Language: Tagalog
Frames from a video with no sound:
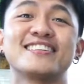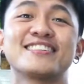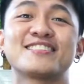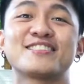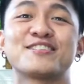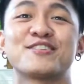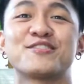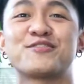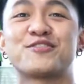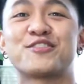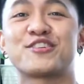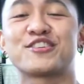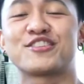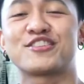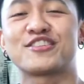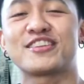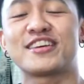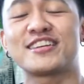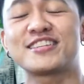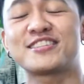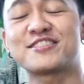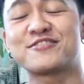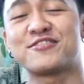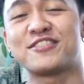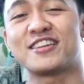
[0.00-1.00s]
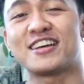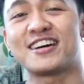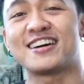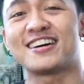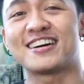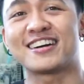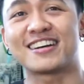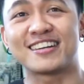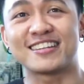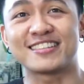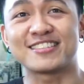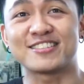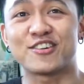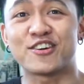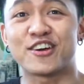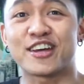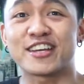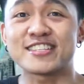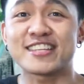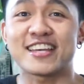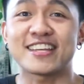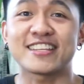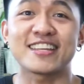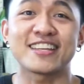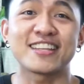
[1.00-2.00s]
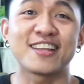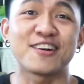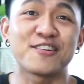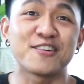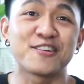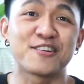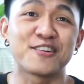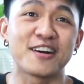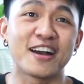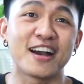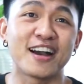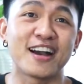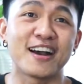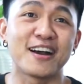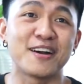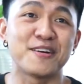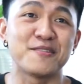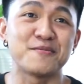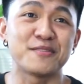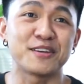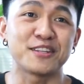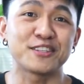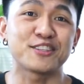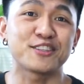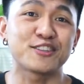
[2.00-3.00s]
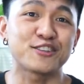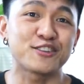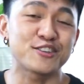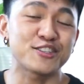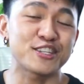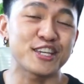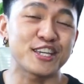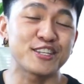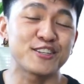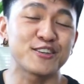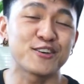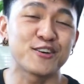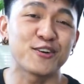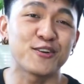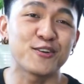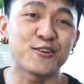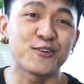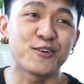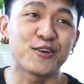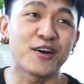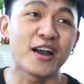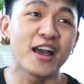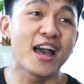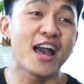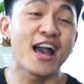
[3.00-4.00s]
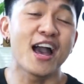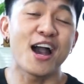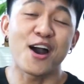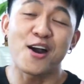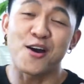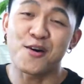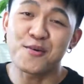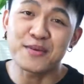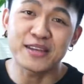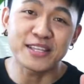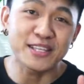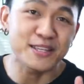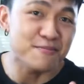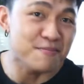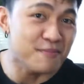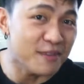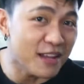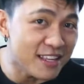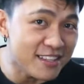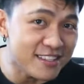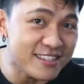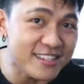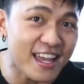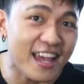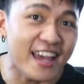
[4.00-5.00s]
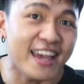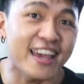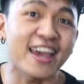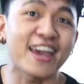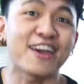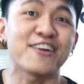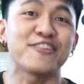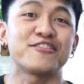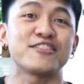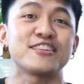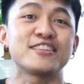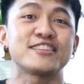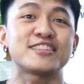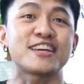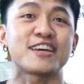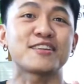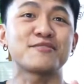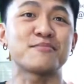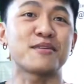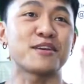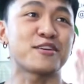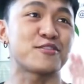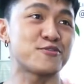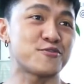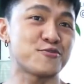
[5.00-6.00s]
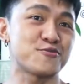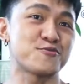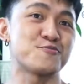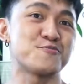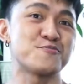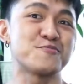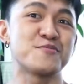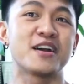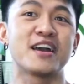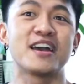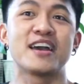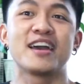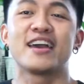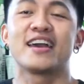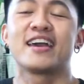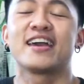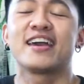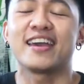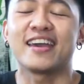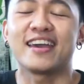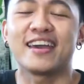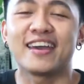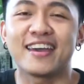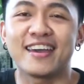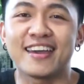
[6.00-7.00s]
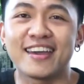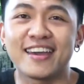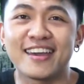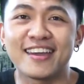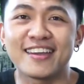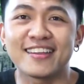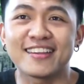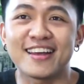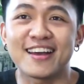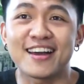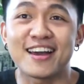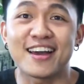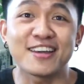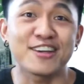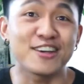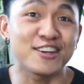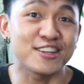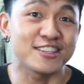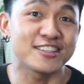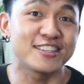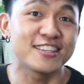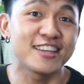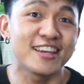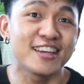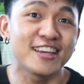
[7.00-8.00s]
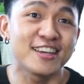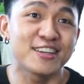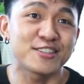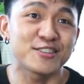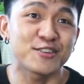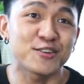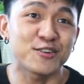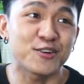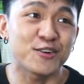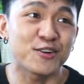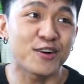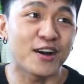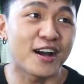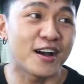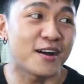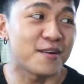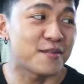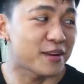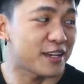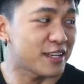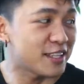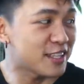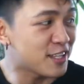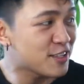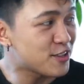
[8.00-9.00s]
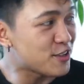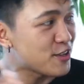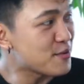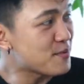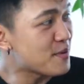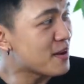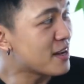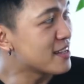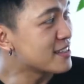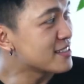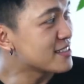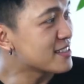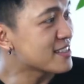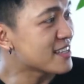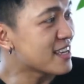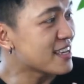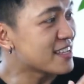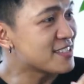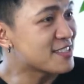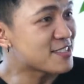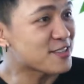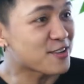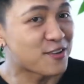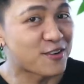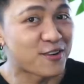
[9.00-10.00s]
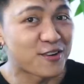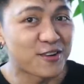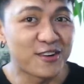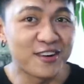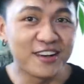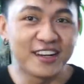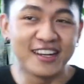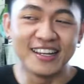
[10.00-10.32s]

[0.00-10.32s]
So for today's vlog, so excited akong um, introduce sa inyo kung how many plants I have inside my room. And uh, ayun, so um, kita nyo naman sa size ko.